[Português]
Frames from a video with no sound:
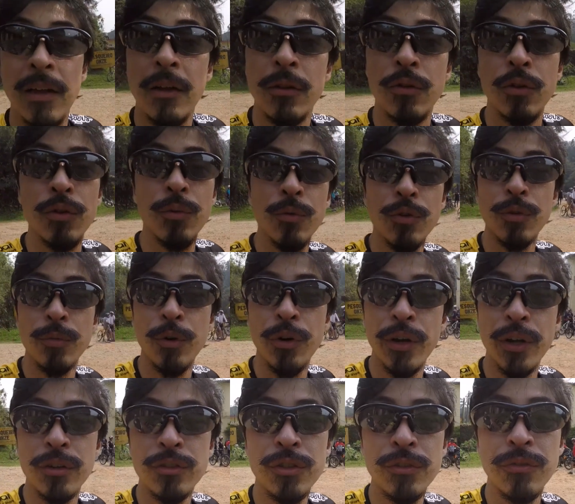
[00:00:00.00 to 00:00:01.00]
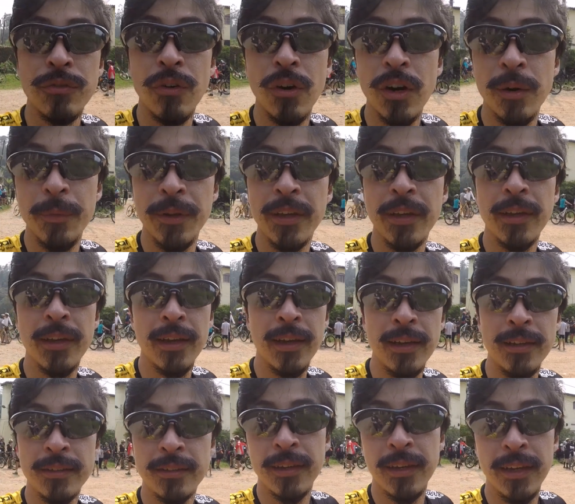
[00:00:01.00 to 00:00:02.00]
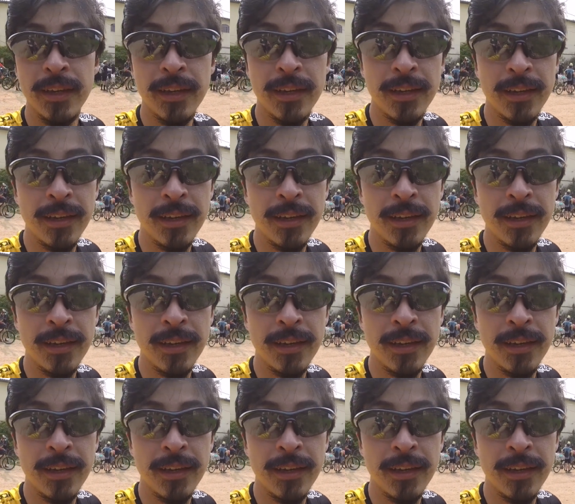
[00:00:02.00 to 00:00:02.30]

Todo mundo morrendo de fome. É isso aí.